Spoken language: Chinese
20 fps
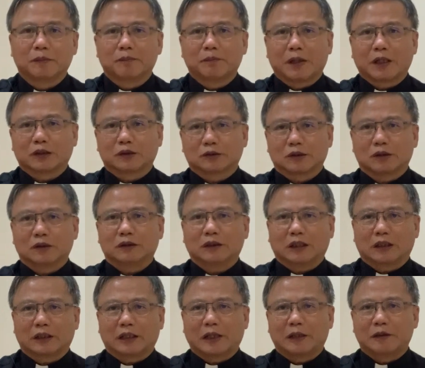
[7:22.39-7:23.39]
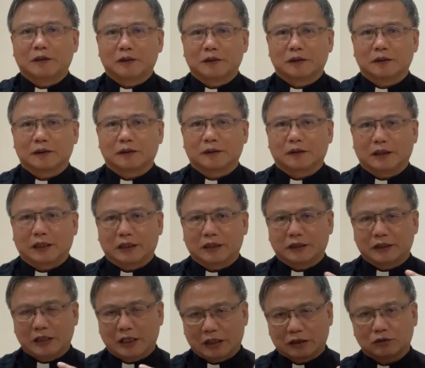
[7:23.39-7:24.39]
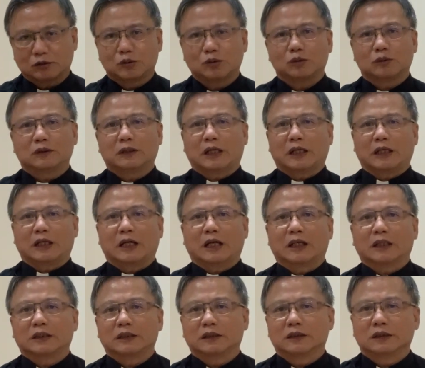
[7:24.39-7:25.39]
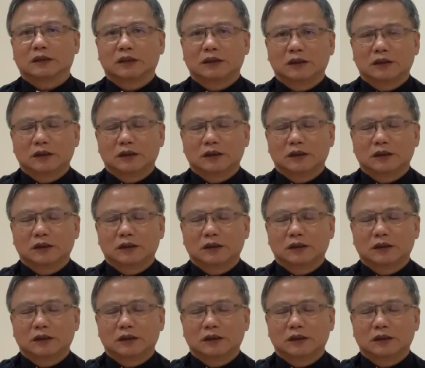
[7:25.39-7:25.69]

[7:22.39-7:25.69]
帮助人来来强酸咱家己。